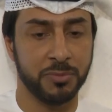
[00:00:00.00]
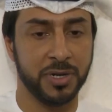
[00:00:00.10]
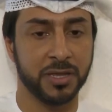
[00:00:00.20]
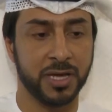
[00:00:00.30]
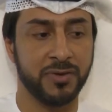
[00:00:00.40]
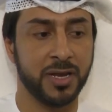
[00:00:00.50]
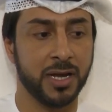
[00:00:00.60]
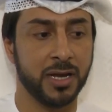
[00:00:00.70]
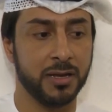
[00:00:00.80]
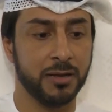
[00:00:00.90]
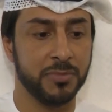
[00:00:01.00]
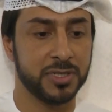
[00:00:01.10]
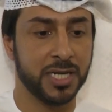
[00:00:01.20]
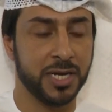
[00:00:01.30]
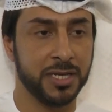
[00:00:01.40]
بالإضافة إلى
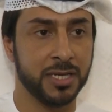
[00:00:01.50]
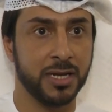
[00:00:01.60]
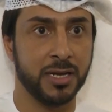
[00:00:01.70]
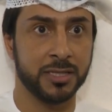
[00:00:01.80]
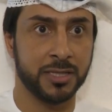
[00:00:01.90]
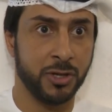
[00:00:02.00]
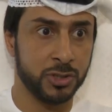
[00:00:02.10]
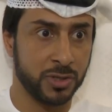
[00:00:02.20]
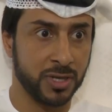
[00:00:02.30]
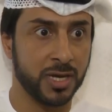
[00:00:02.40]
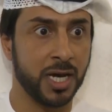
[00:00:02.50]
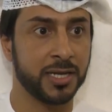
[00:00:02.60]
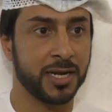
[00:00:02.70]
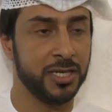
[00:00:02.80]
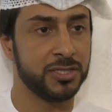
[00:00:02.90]
مشاريع عن طريق
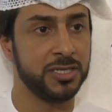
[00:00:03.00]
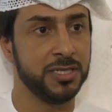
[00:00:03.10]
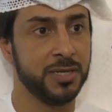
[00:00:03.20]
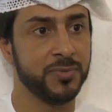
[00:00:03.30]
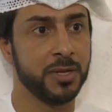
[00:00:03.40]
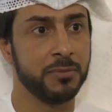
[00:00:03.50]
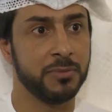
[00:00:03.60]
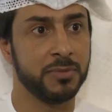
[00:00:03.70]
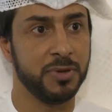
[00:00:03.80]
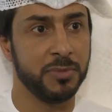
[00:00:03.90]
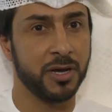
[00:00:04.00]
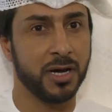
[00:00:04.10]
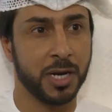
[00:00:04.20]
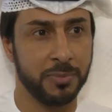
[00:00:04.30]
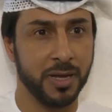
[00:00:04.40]
شركائنا الرئيسيين بما
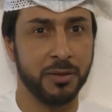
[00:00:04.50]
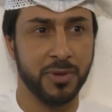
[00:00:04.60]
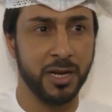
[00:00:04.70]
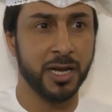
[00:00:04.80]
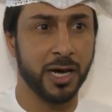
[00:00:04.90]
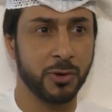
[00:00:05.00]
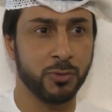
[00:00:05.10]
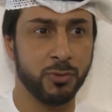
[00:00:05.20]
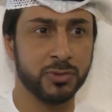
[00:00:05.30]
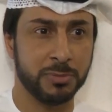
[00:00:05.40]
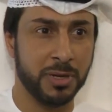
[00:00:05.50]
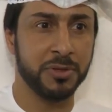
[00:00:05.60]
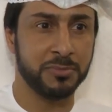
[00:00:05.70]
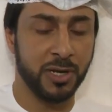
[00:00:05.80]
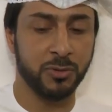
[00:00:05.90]
يقارب مليار و700
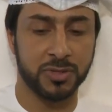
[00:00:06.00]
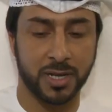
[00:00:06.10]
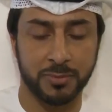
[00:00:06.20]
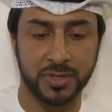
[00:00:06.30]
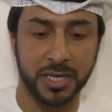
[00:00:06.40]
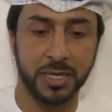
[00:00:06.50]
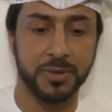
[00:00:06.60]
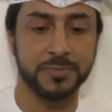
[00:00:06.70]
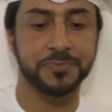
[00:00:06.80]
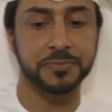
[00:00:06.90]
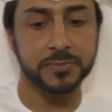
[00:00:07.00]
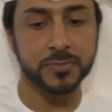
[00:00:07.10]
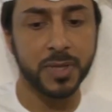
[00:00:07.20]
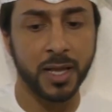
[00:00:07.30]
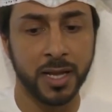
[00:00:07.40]
مليون درهم تقريبا
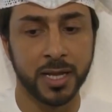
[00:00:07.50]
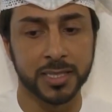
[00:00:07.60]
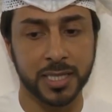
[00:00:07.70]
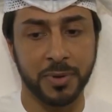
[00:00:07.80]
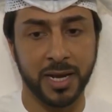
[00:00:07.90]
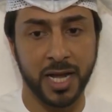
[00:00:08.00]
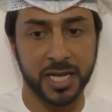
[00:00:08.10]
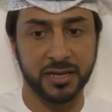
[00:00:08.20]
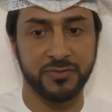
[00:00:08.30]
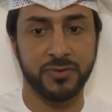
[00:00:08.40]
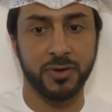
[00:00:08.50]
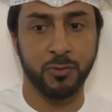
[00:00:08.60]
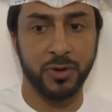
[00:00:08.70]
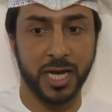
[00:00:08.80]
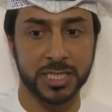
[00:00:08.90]
طبعا
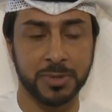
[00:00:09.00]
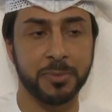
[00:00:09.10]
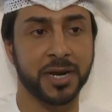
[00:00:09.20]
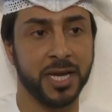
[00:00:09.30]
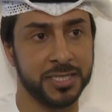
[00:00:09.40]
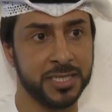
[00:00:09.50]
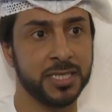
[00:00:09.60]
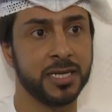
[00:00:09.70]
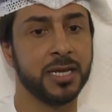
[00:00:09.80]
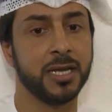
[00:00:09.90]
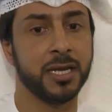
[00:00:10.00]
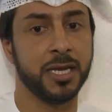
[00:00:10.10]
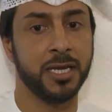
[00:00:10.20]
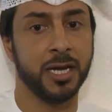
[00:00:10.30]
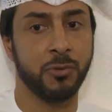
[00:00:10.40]
الهدف والأسباب الرئيسية
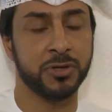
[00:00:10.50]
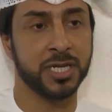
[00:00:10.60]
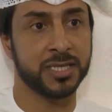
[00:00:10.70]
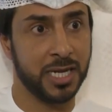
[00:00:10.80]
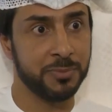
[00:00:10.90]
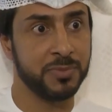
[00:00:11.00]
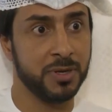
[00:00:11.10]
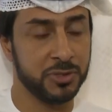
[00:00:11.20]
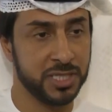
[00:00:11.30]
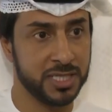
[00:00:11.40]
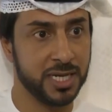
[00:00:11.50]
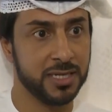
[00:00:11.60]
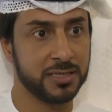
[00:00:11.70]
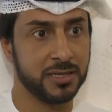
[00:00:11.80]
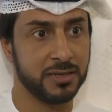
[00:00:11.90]
هي أول شيء طلب المتزايد